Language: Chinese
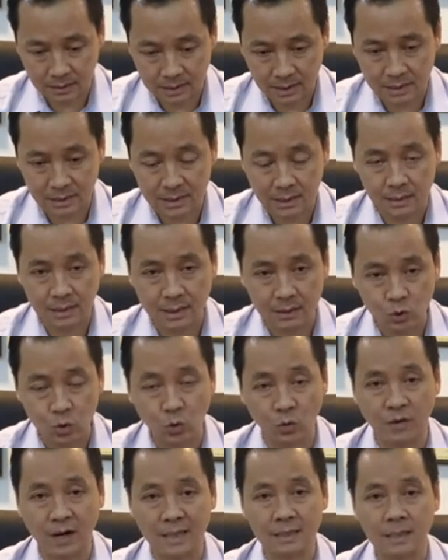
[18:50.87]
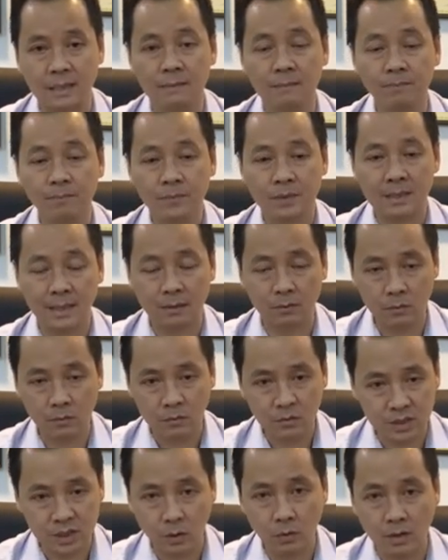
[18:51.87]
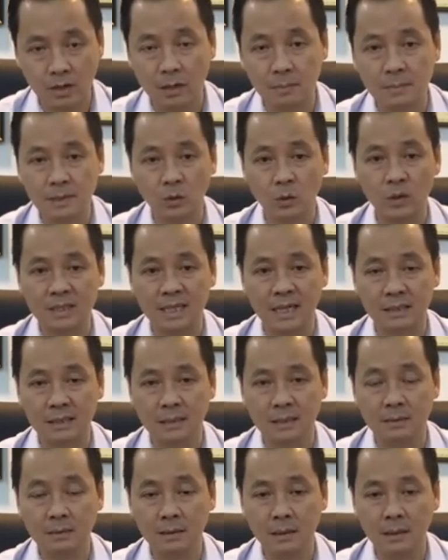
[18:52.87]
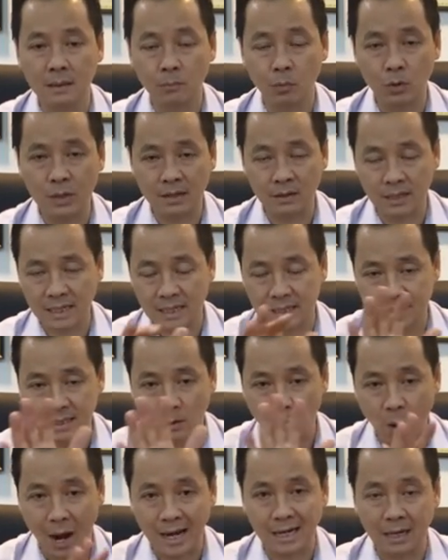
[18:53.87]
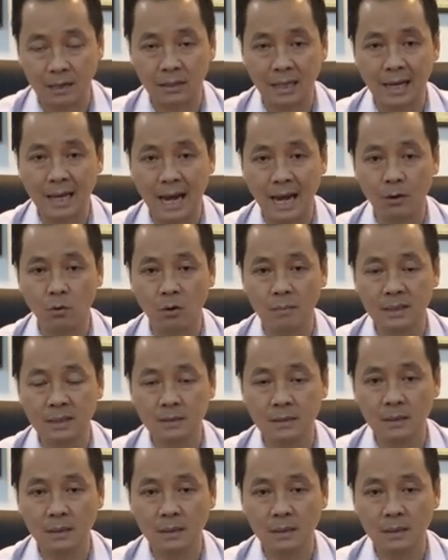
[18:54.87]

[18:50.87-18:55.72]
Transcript: 真正的出发点，要救回我们国家的人，不要给那些歪佬来害我们。